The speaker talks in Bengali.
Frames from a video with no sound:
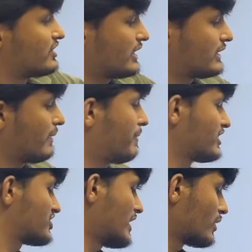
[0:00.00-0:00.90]
চারটা
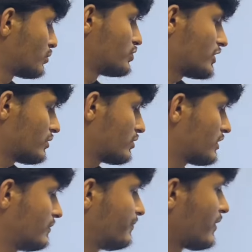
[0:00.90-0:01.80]
পাঁচটা আরও দুইটা
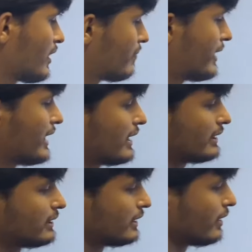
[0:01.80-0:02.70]
দরকার ভাইয়া
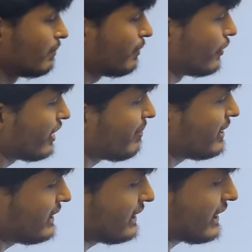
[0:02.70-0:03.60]

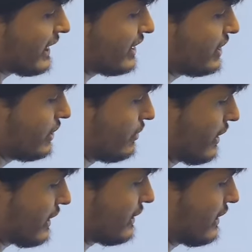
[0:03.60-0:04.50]
পরিমিতি থেকে শিউর
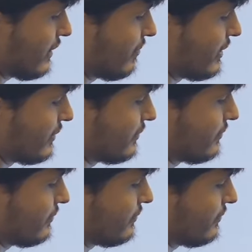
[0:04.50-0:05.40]
একটা থাকবে
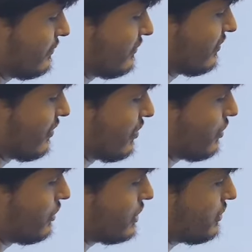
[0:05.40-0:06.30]

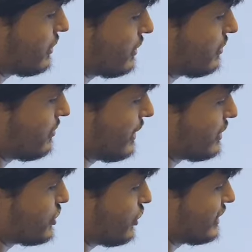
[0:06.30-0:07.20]
কয়টা হয়ে গেল ভাইয়া
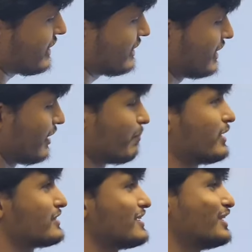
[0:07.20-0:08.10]
ছয়টা
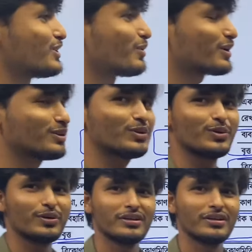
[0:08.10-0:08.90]
বেশ তোমার কিন্তু